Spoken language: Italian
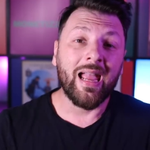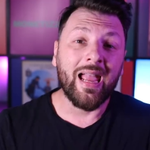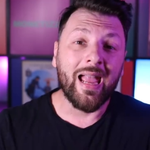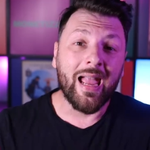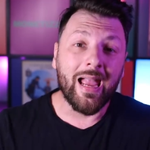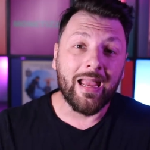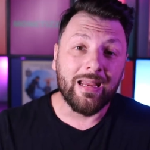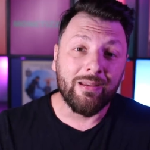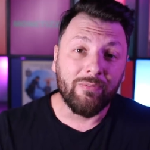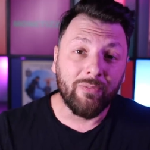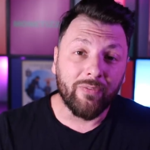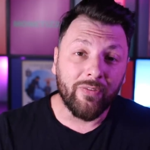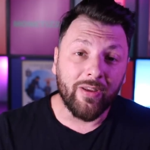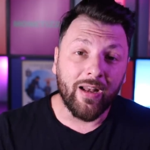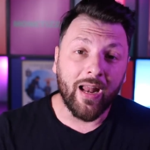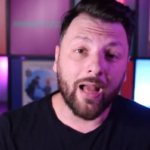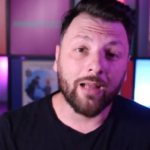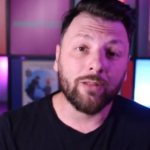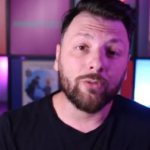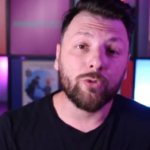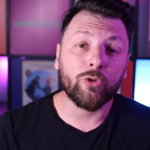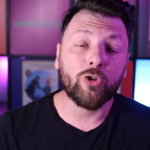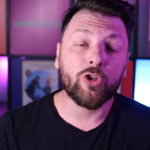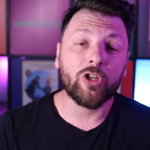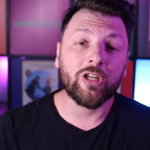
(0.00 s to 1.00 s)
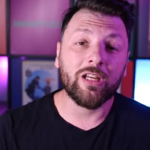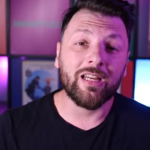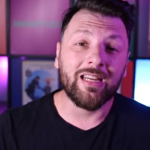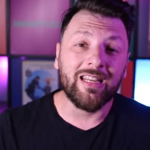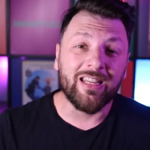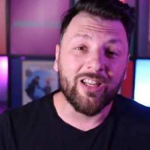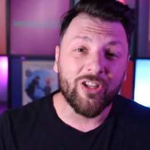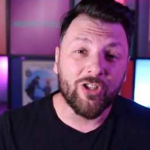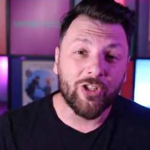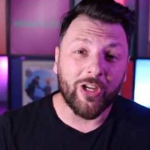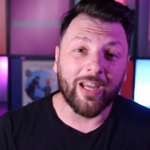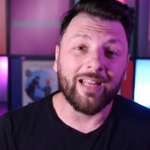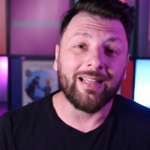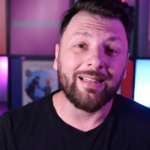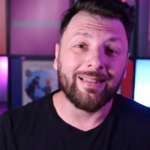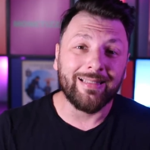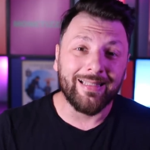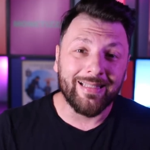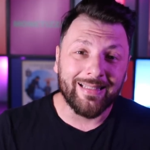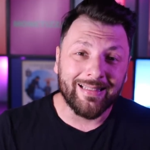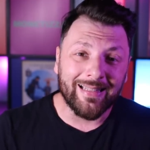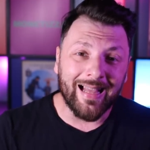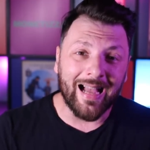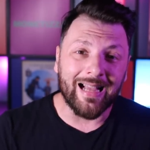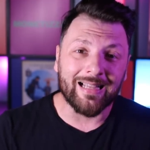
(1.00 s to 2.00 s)
e infilandoci
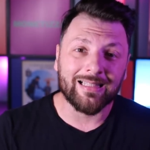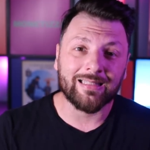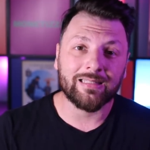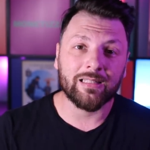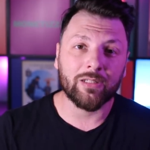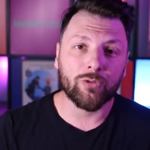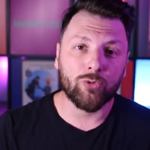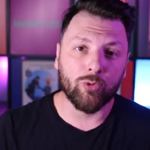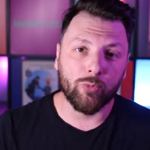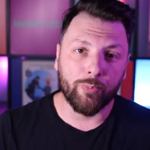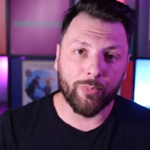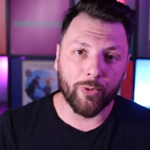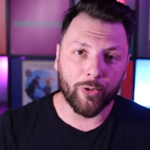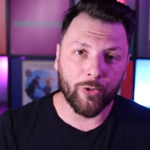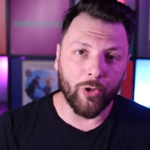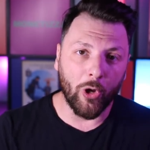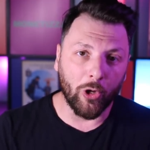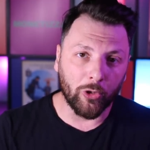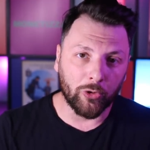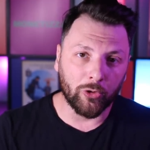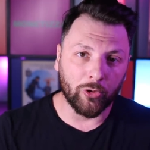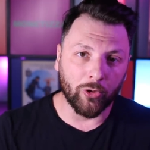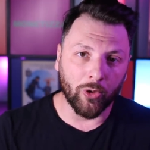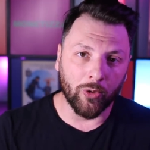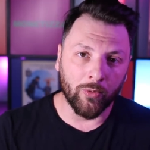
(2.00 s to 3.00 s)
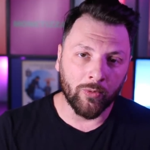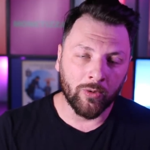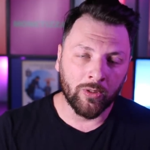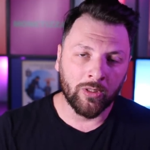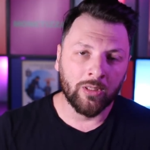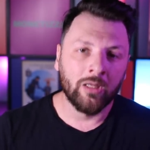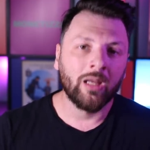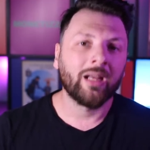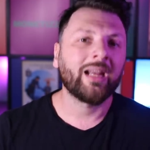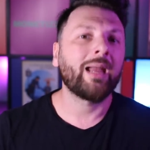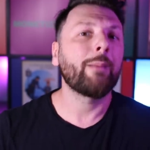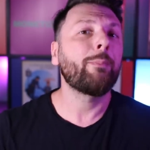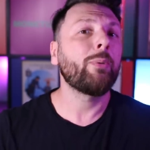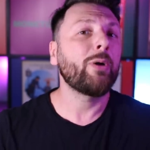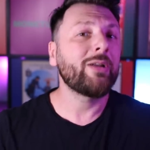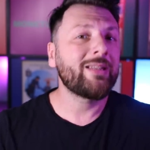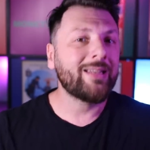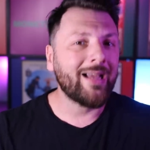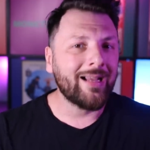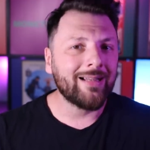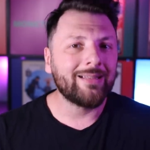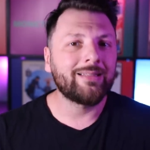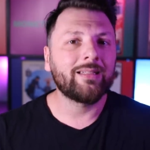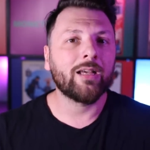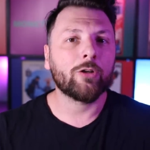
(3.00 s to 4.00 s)
ingenti tasse sul prodotto, che
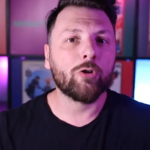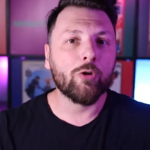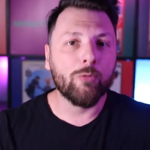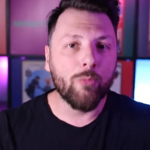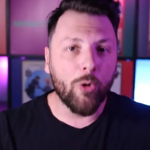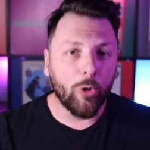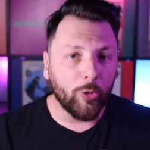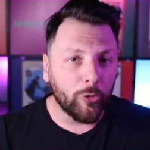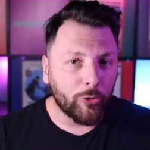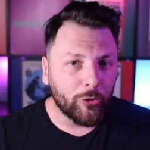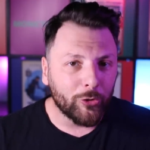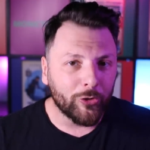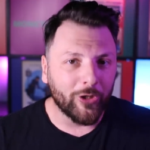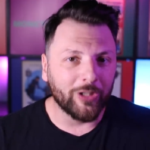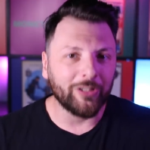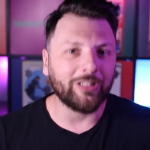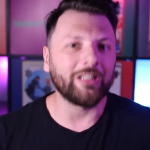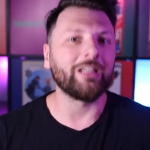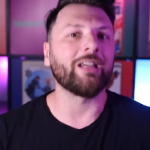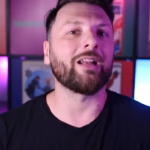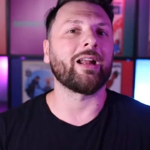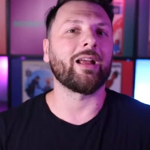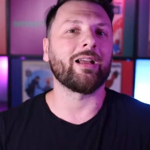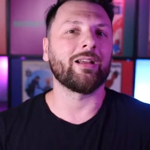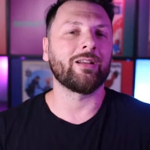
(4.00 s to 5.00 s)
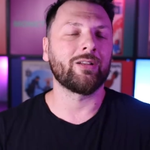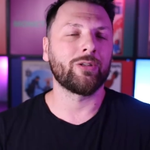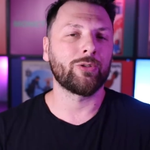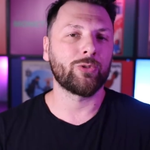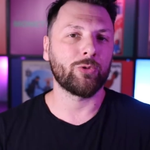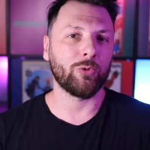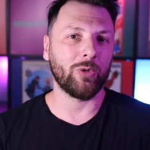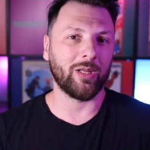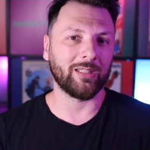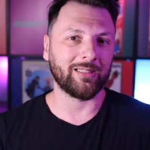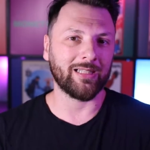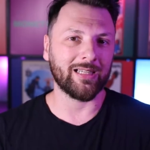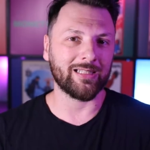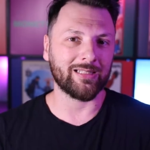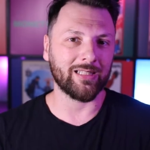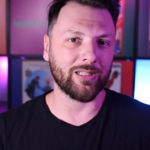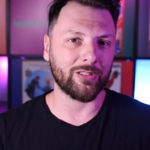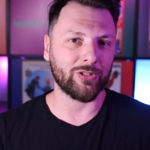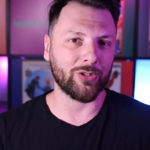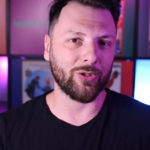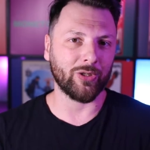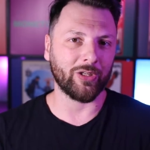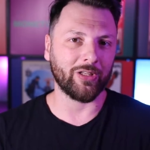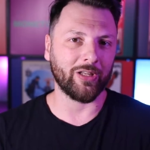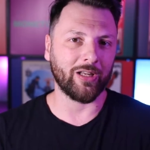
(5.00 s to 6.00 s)
poi tanti hanno molto da dire sulla
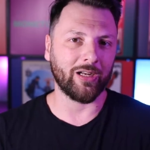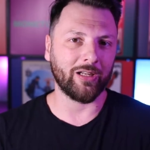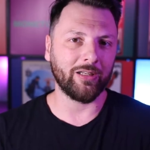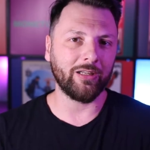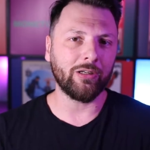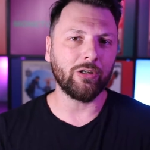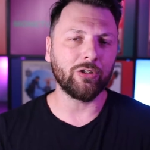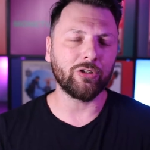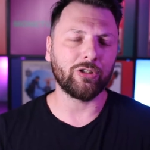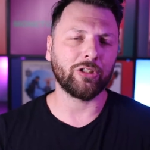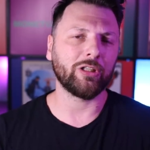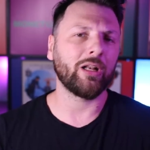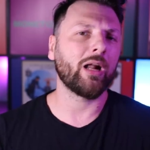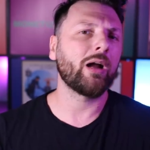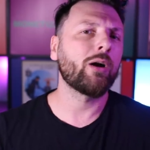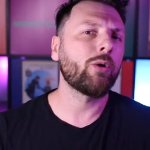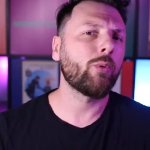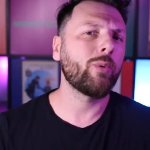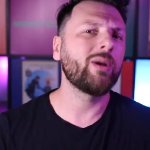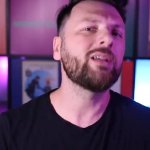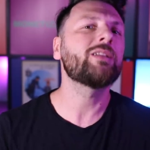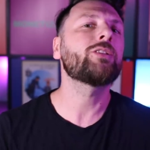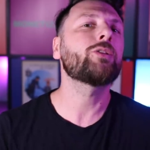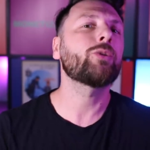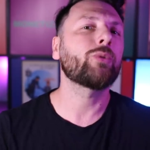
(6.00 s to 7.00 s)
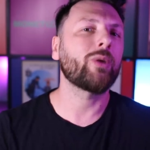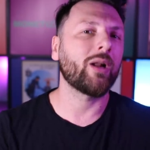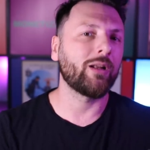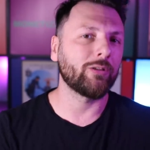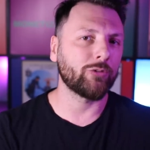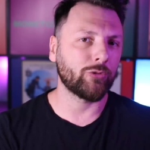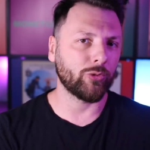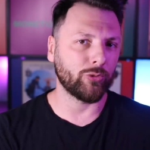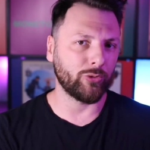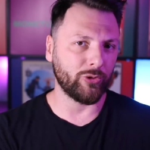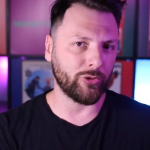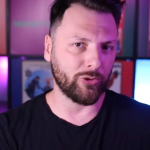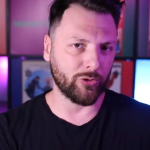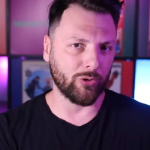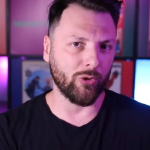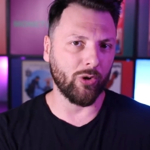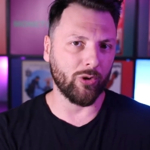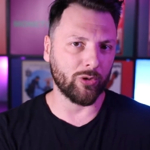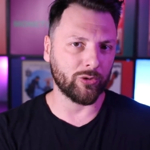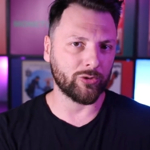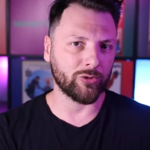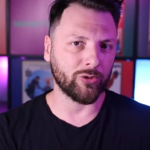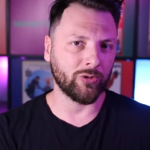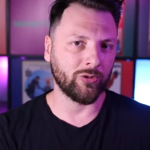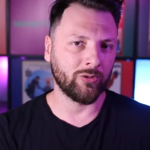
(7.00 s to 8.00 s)
tassazione della nicotina, questo è un altro
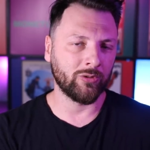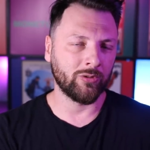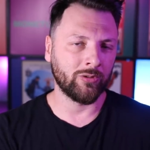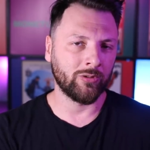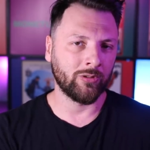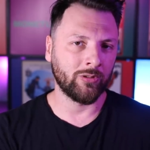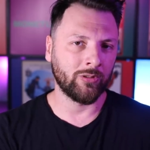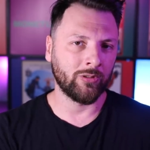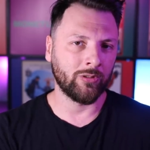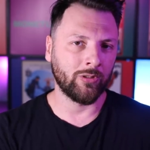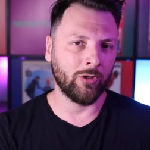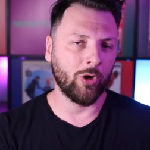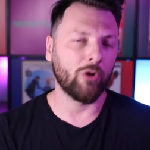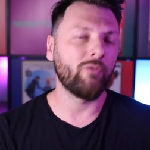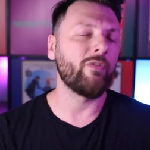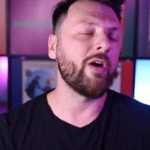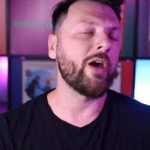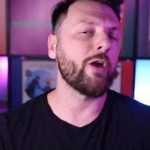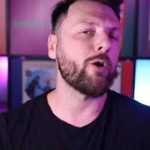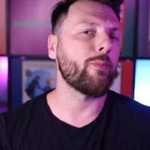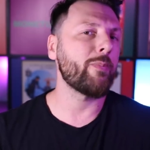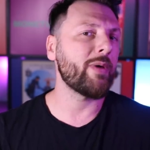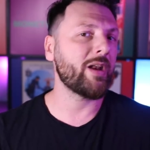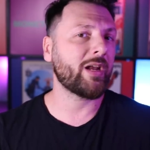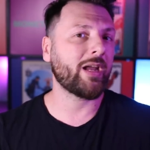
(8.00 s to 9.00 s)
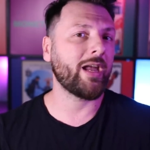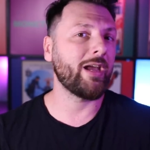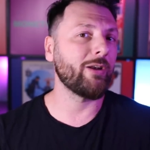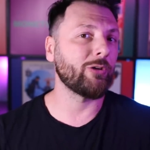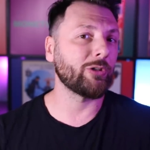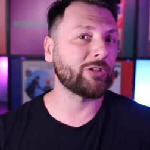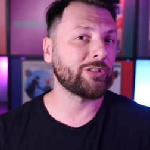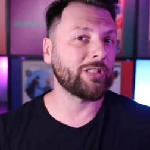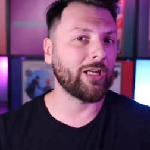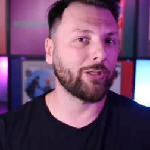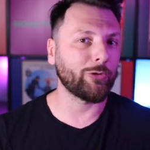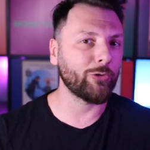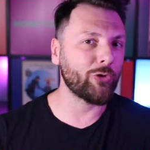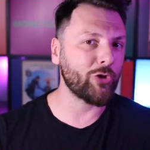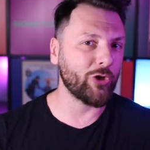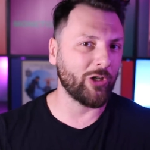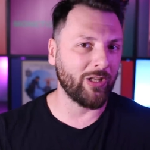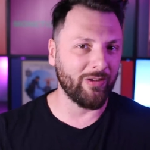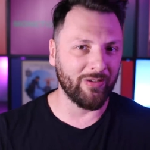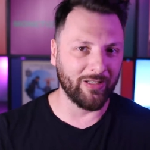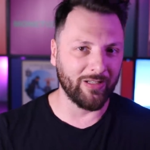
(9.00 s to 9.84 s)
discorso. Ovvero perché lo Stato ci